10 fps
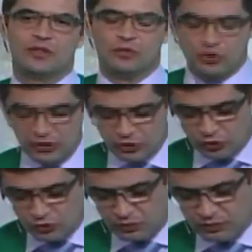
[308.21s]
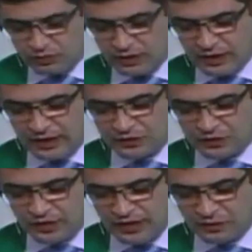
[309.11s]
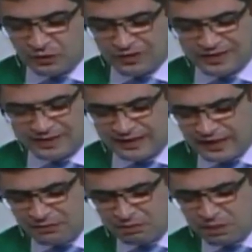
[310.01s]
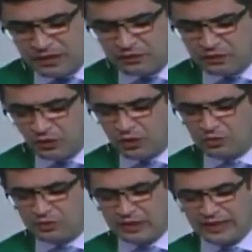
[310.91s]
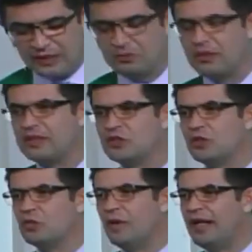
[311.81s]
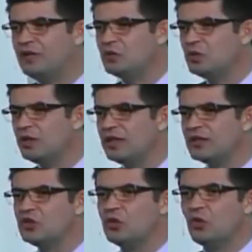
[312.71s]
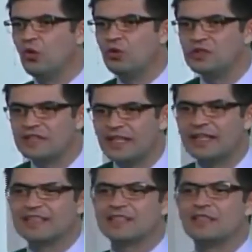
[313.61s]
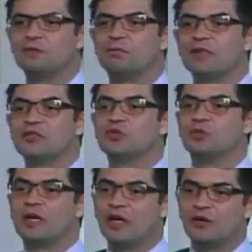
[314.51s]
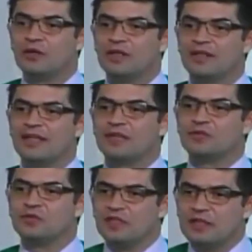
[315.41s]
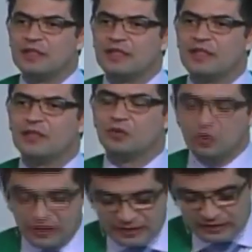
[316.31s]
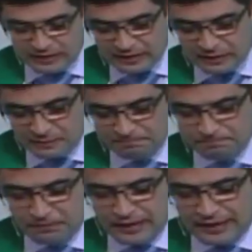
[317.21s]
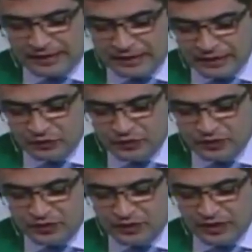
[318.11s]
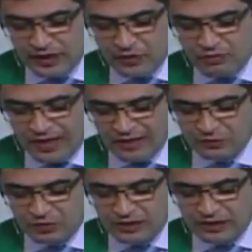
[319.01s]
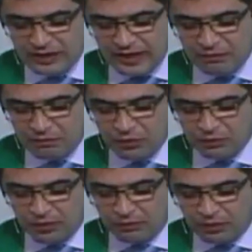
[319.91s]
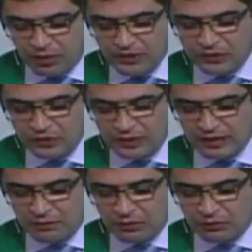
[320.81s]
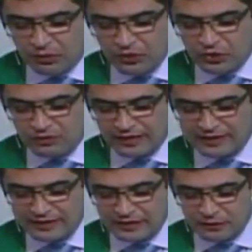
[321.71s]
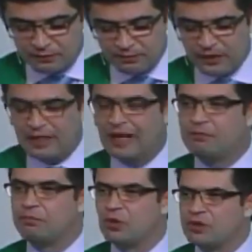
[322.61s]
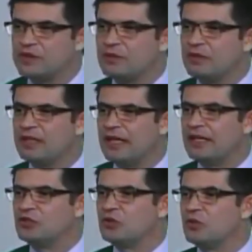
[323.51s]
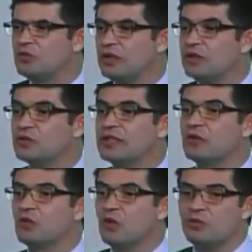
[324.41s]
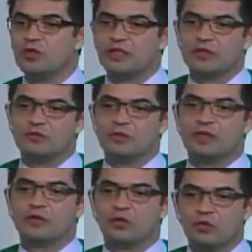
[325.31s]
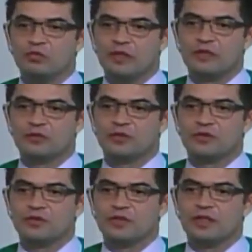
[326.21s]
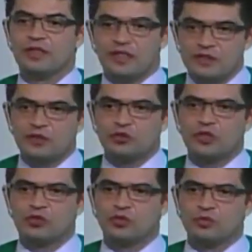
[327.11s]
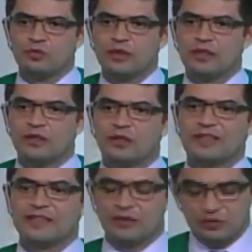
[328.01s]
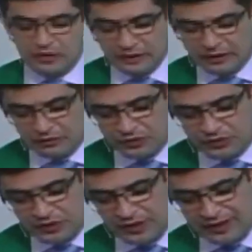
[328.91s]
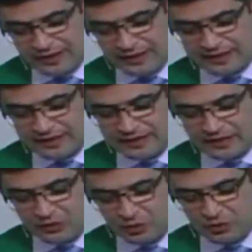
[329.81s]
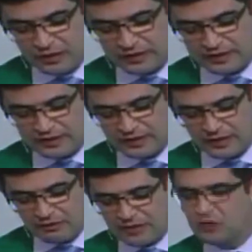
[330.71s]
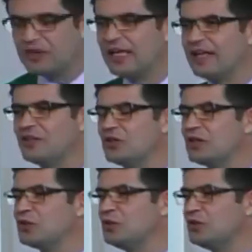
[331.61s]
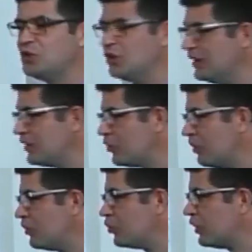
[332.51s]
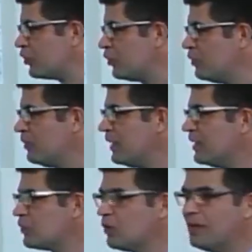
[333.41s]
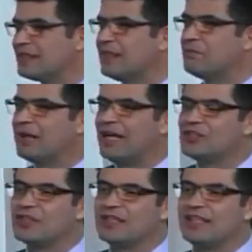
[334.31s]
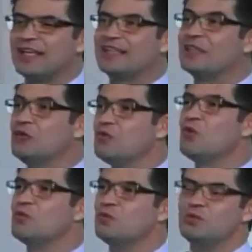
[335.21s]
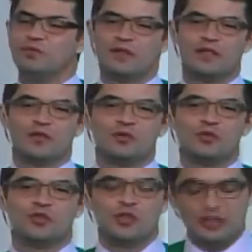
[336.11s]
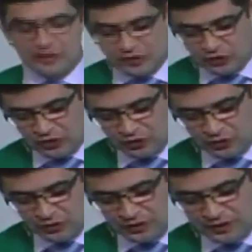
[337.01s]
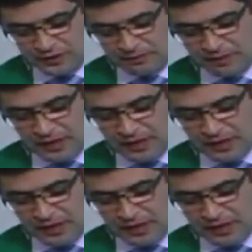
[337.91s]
O jejum é feito sempre voluntariamente, é um ato de consagração pessoal da vida do cristão a Deus é um ato que tem por propósito, tem por motivação a proximidade com Deus, a comunhão com Deus. Este é o jejum que nós encontramos nas Escrituras. Mas o que é que Jesus diz sobre o jejum, sobre essa prática que era tão comum nos dias de Jesus?